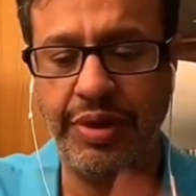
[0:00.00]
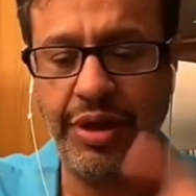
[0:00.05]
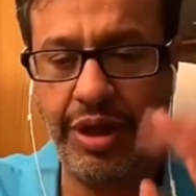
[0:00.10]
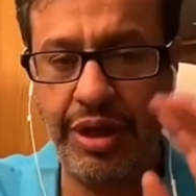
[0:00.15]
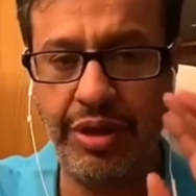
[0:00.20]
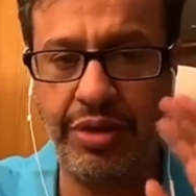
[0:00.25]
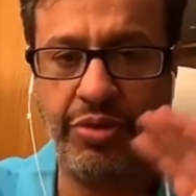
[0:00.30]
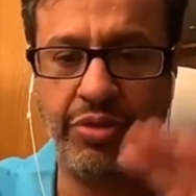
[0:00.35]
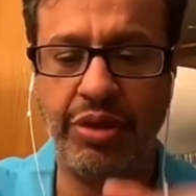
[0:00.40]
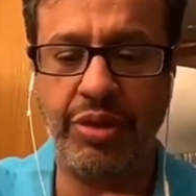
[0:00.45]

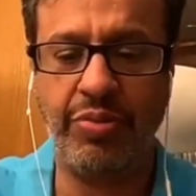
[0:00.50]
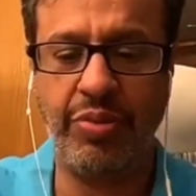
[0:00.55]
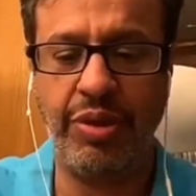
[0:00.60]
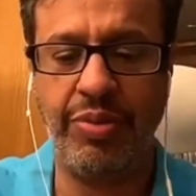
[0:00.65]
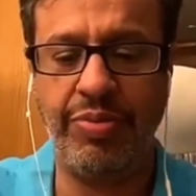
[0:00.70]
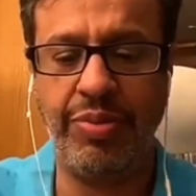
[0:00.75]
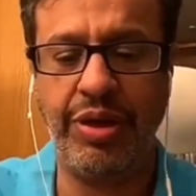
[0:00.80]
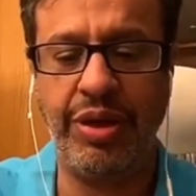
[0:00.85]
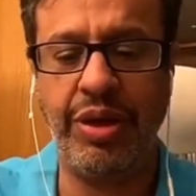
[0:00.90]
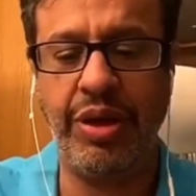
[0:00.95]
هذه نقطه
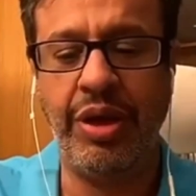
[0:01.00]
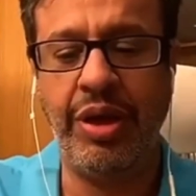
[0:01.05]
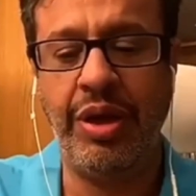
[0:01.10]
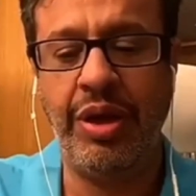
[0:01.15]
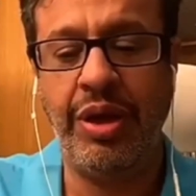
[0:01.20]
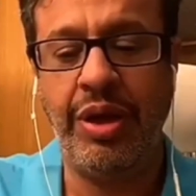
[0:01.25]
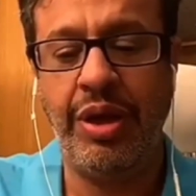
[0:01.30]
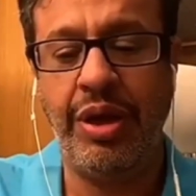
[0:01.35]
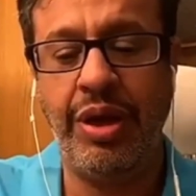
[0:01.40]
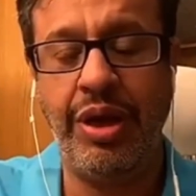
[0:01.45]
مهمه
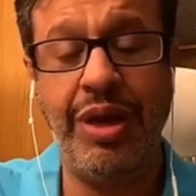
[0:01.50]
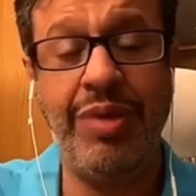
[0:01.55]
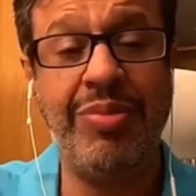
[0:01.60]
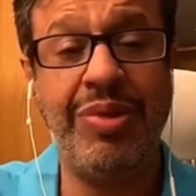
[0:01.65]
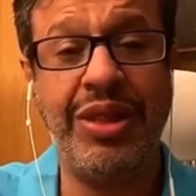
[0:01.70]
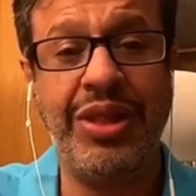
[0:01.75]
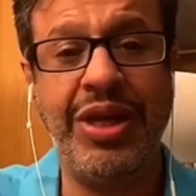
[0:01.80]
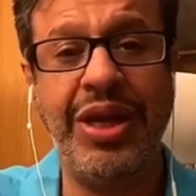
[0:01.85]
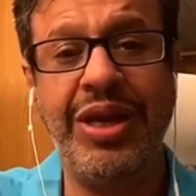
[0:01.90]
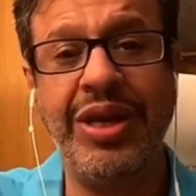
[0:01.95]
الامر
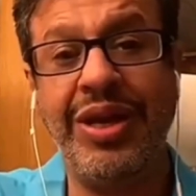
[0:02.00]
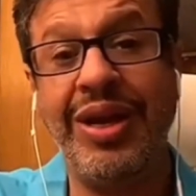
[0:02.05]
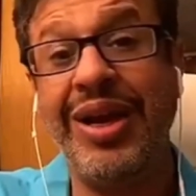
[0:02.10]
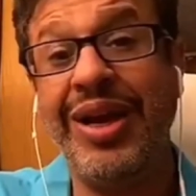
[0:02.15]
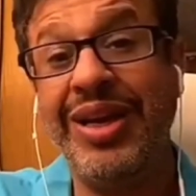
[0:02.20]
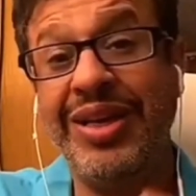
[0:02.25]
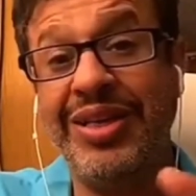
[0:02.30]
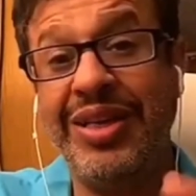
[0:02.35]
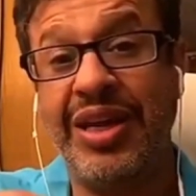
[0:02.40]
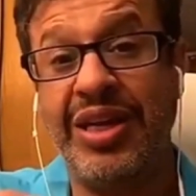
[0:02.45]
الثاني
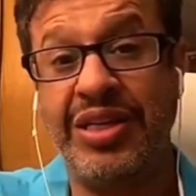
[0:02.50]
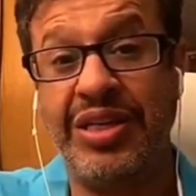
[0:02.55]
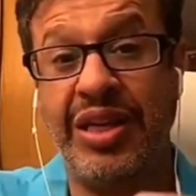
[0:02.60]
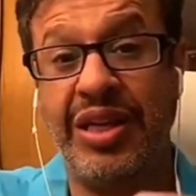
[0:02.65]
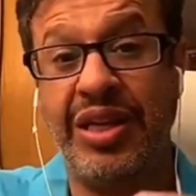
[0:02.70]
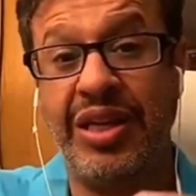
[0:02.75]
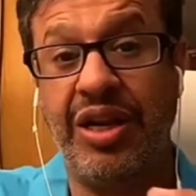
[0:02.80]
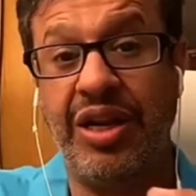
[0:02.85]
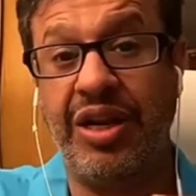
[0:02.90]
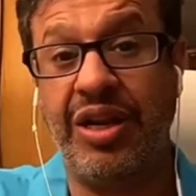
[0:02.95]
راعي درجه
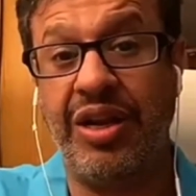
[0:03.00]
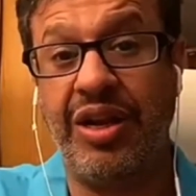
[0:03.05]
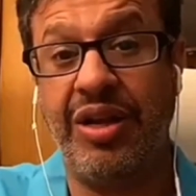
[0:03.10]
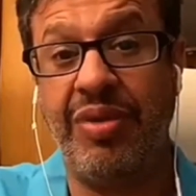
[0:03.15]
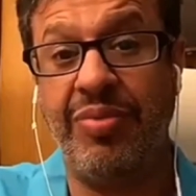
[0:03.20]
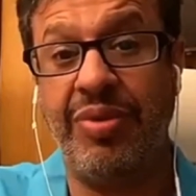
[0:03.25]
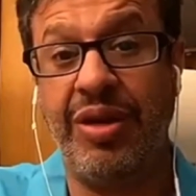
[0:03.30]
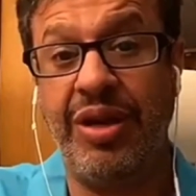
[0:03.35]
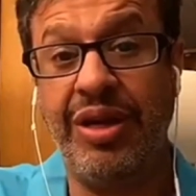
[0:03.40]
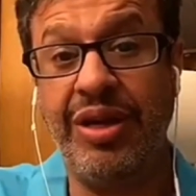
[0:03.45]

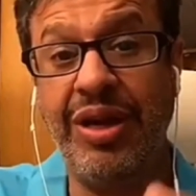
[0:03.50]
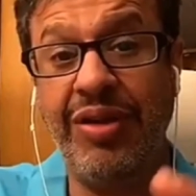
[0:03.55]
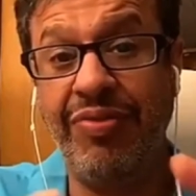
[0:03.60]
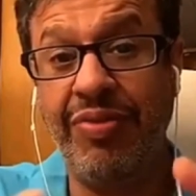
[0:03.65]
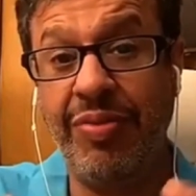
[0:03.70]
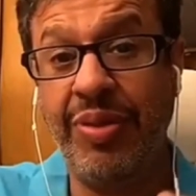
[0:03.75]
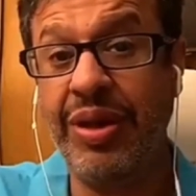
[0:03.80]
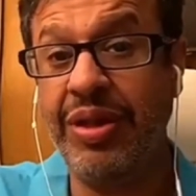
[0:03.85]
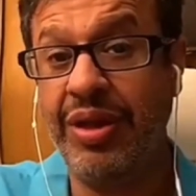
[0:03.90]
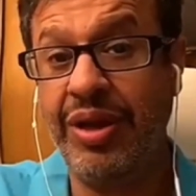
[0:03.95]
القرابه، احيانا في
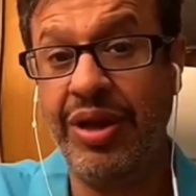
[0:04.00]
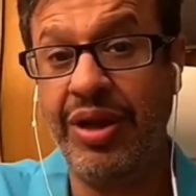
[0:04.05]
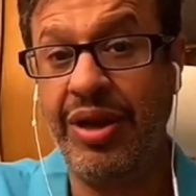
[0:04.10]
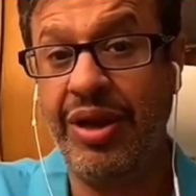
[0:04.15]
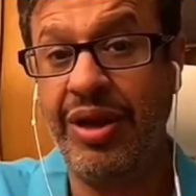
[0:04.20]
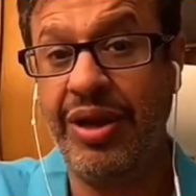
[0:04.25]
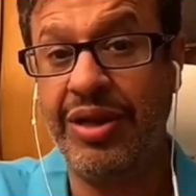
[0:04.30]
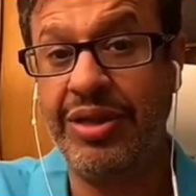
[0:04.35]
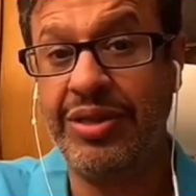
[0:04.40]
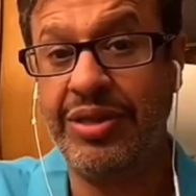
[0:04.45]
بعض
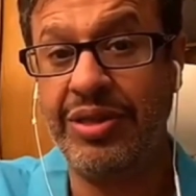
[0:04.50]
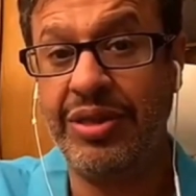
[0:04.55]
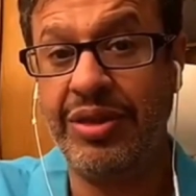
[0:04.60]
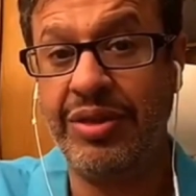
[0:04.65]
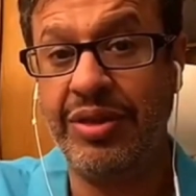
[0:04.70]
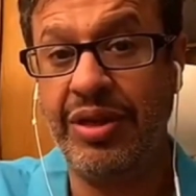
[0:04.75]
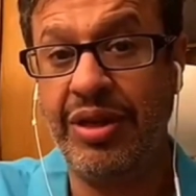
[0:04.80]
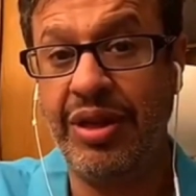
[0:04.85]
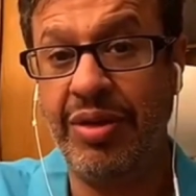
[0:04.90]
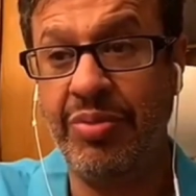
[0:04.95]
الحالات
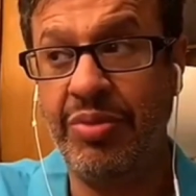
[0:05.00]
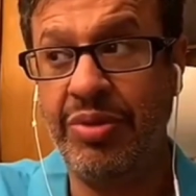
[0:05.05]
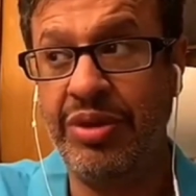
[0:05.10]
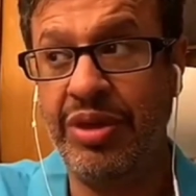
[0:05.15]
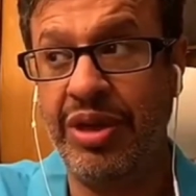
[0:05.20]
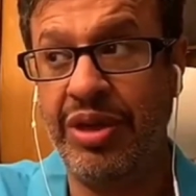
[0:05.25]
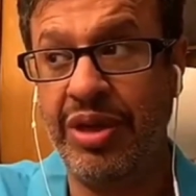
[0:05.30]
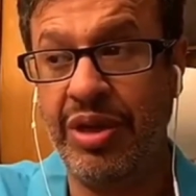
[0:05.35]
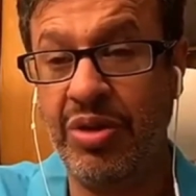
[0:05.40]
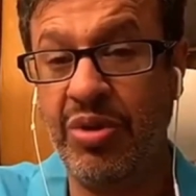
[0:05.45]
لابد
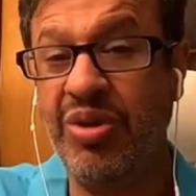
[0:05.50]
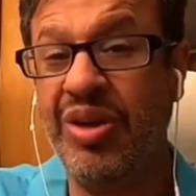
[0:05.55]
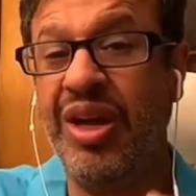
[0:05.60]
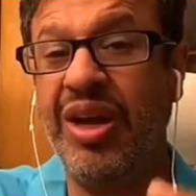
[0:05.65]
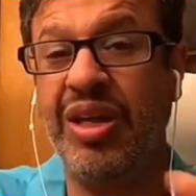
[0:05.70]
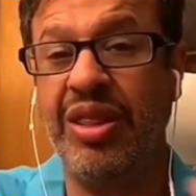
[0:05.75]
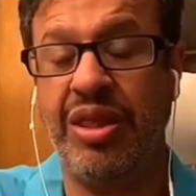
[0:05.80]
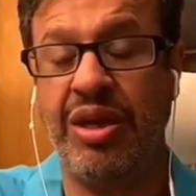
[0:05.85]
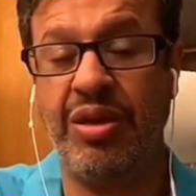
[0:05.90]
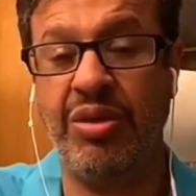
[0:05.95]
ان نكون
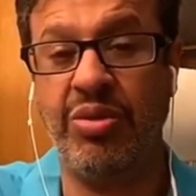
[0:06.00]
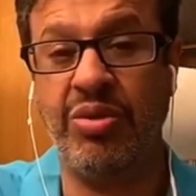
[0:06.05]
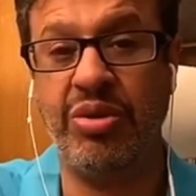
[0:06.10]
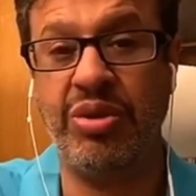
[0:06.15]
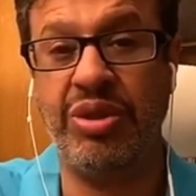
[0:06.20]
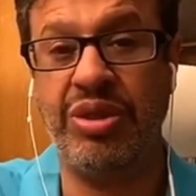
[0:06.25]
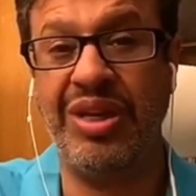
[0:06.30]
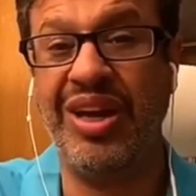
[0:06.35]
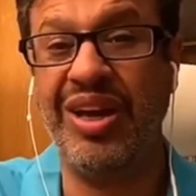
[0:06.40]
اكثر نضج،